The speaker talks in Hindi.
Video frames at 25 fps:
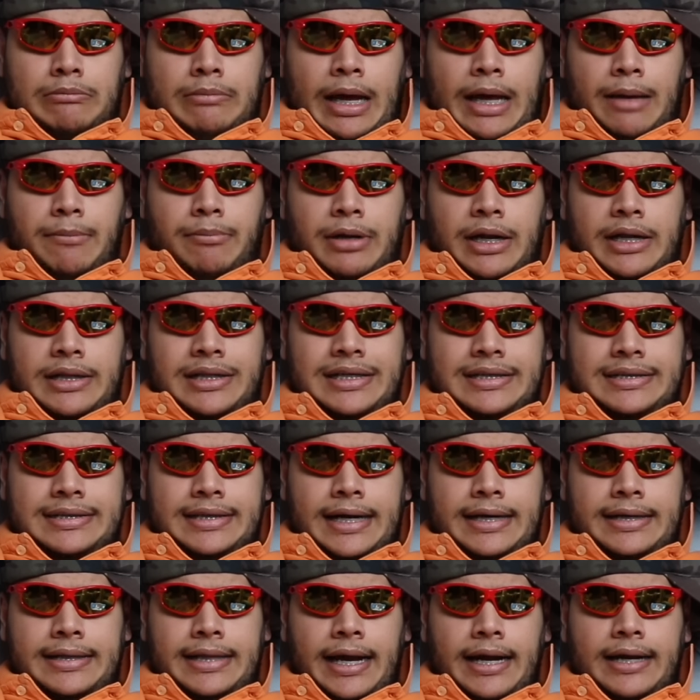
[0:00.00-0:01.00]
माई ब्रदर
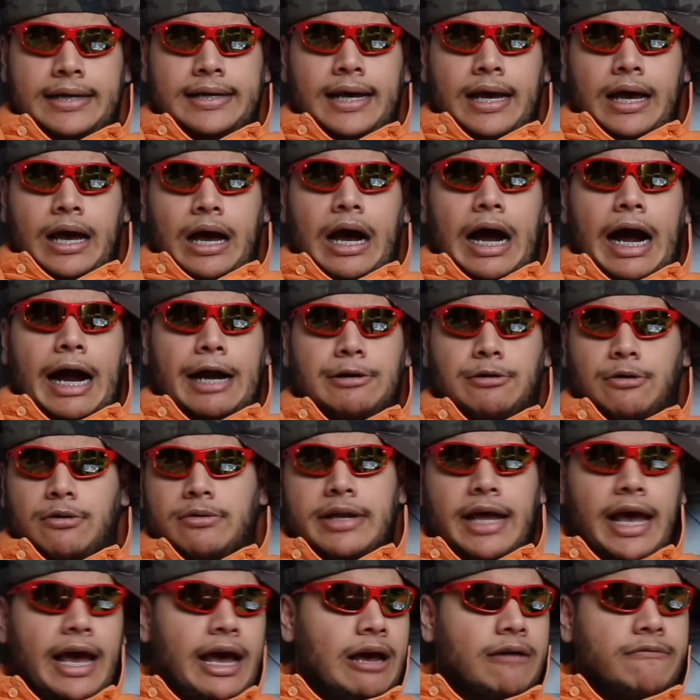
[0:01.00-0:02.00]
सेट दैट आई
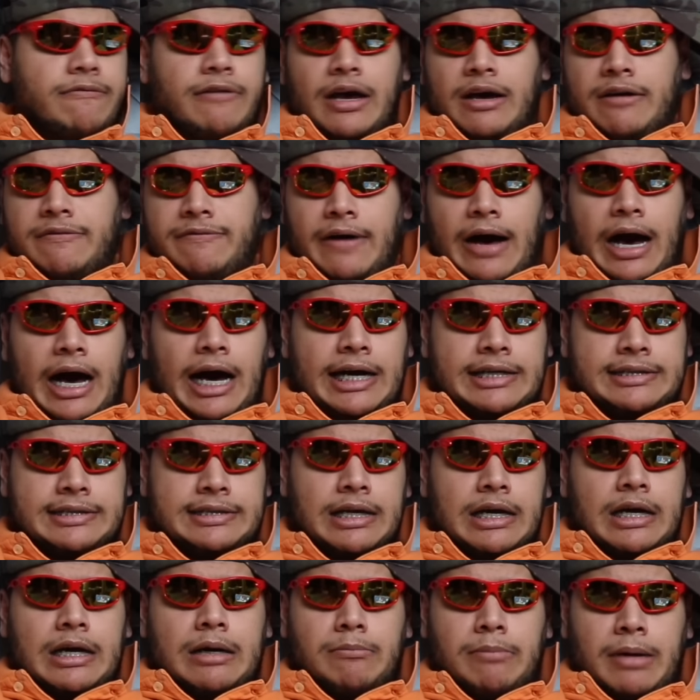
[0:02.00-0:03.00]
डोंट हैव
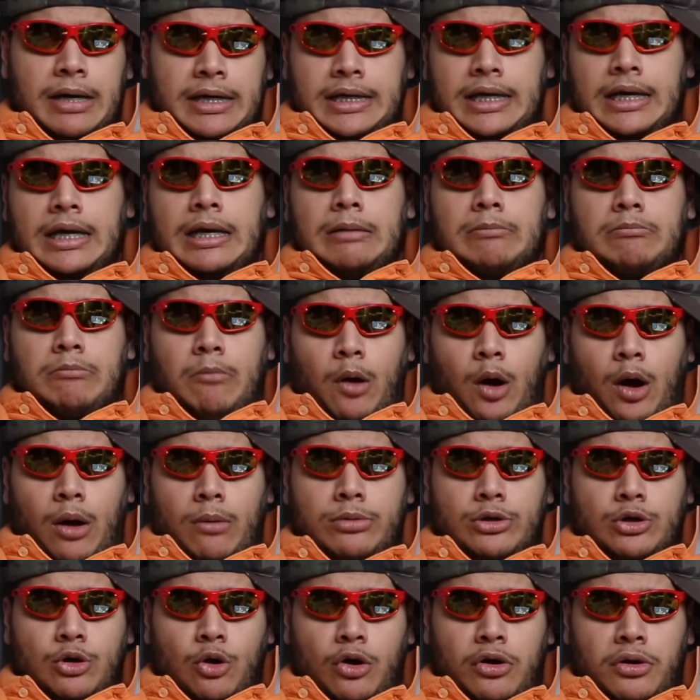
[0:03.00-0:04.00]
फास्ट बट
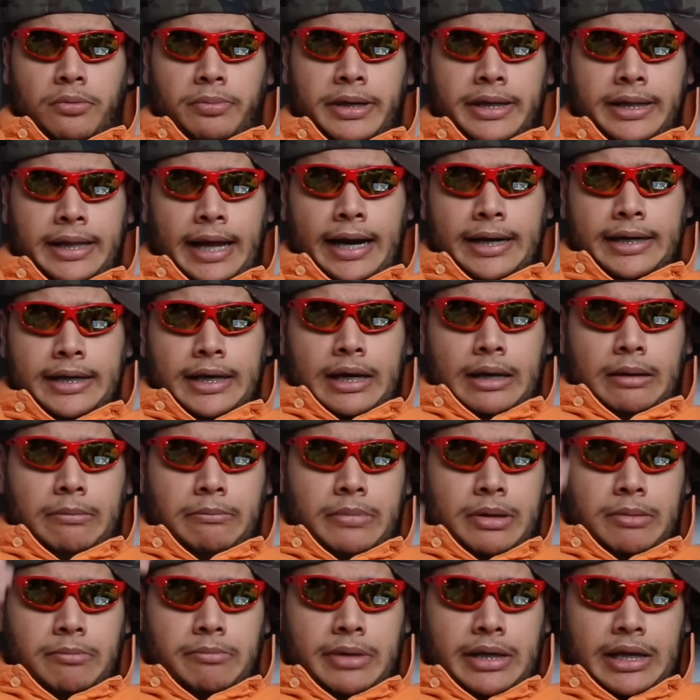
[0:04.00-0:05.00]
मॉम टोल्ड मी दैट
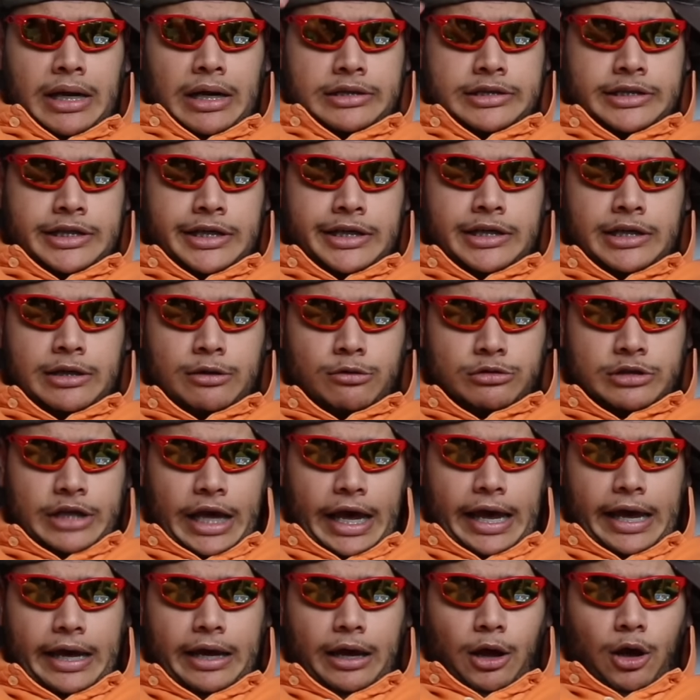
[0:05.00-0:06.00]
मेरा चिड़ी रोता
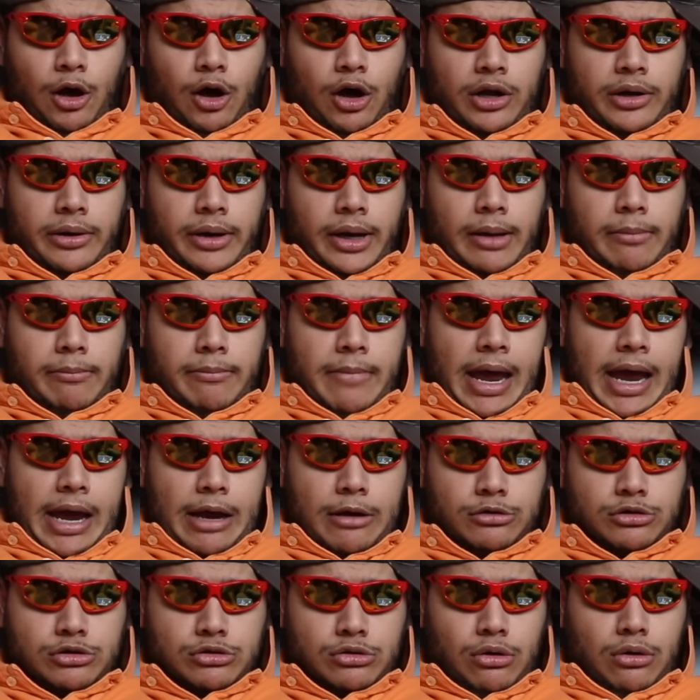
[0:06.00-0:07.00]
है और मैं
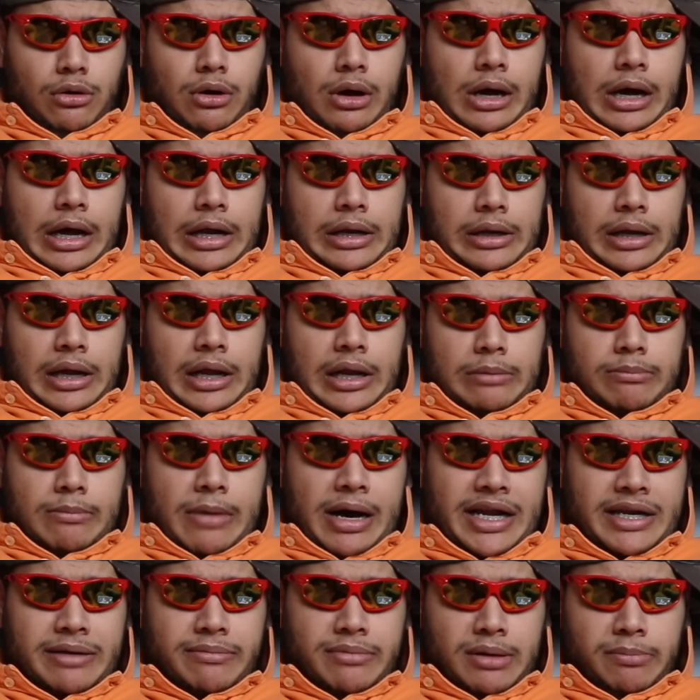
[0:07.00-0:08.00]
उसको अल,
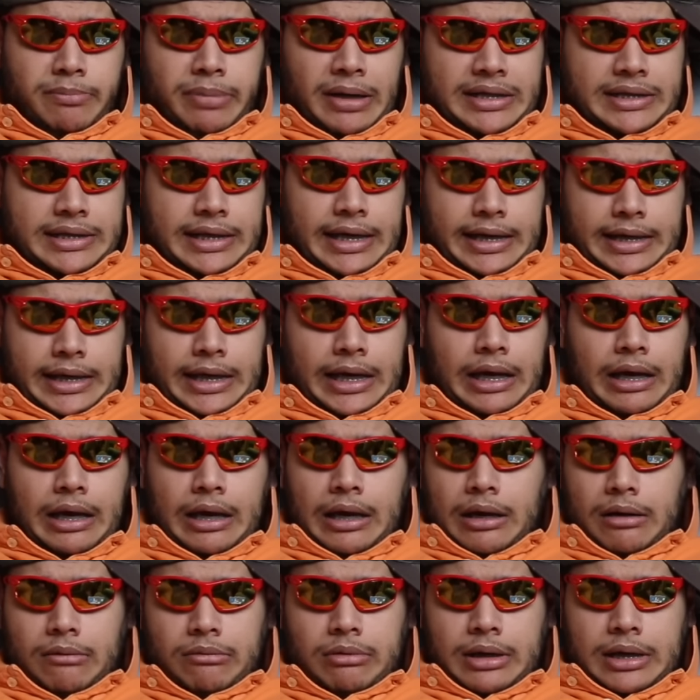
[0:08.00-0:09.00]
अलमारी में बंद करके
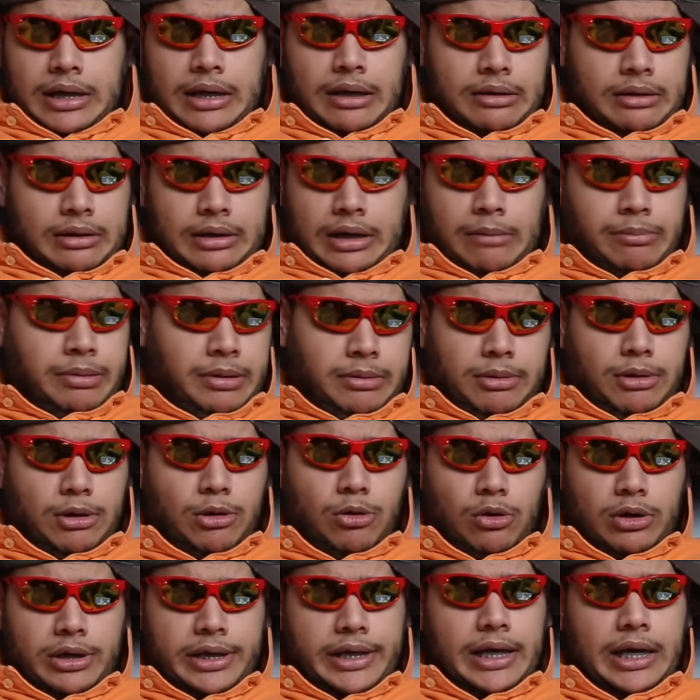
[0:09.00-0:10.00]
कभी भी
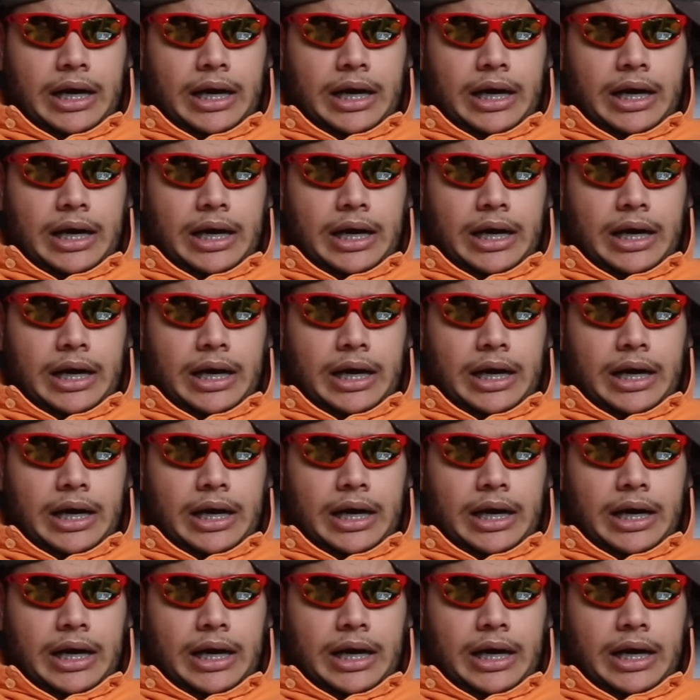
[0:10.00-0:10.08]
खोल के